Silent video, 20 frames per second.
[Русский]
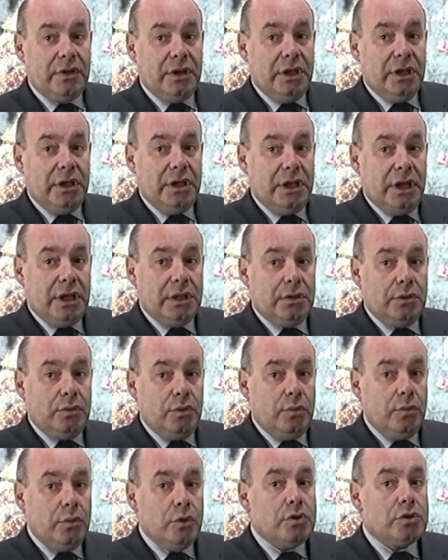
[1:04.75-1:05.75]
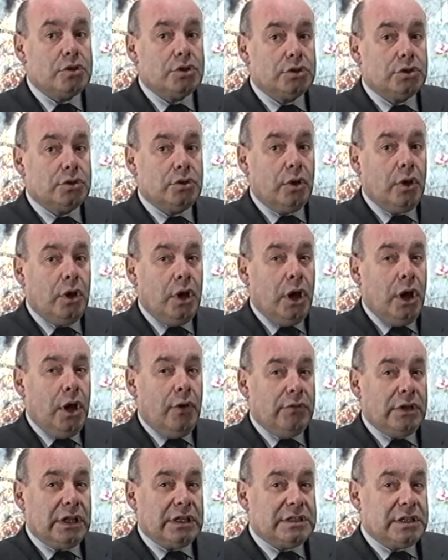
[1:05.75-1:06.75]
И я думаю, что
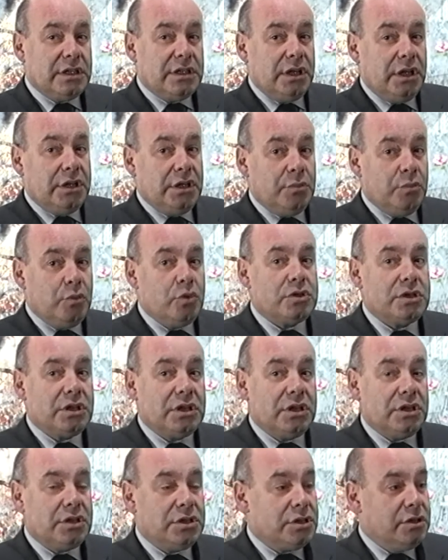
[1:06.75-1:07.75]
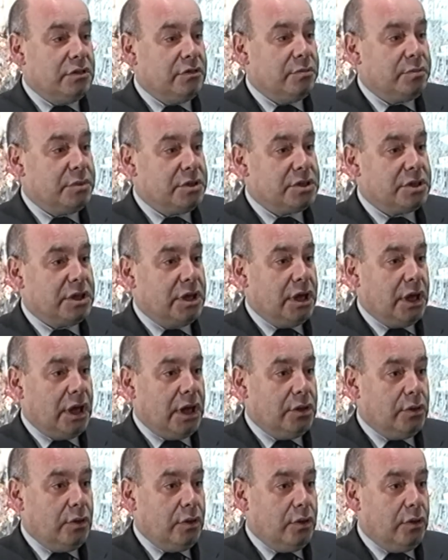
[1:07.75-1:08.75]
это соединение музыки и живописи,
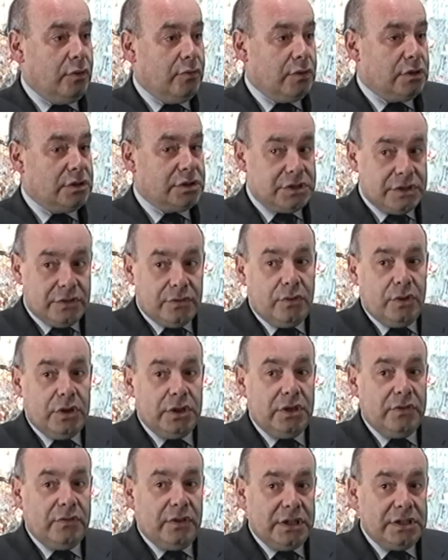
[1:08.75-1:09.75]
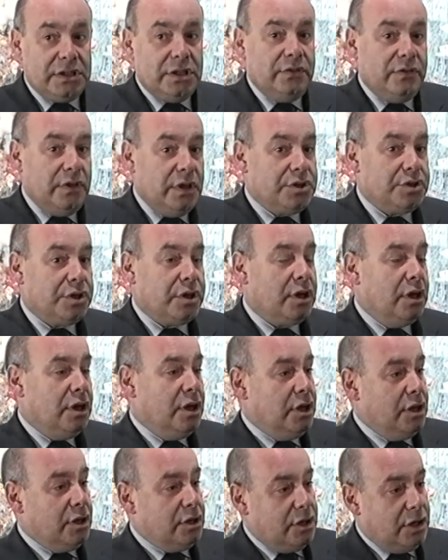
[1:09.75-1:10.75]
оно вот сегодня в один вечер
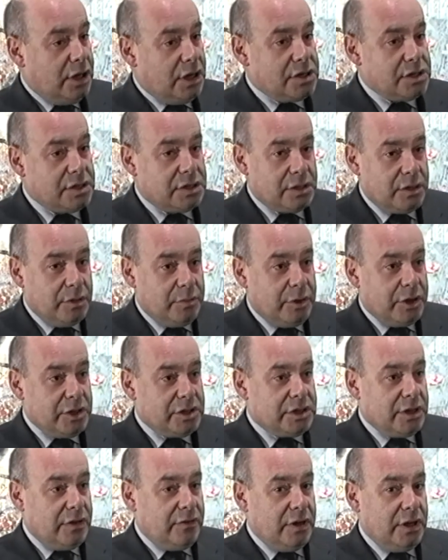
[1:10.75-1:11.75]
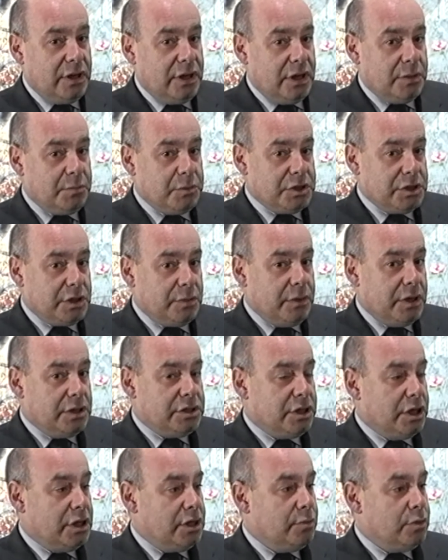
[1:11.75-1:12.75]
даст представление об
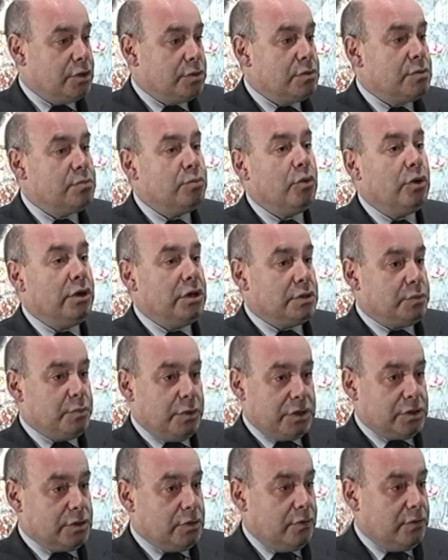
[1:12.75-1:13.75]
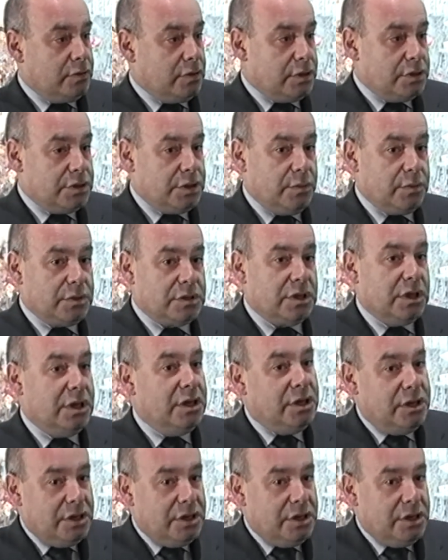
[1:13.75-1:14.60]
Азербайджане, может быть, более спрессованное, чем из,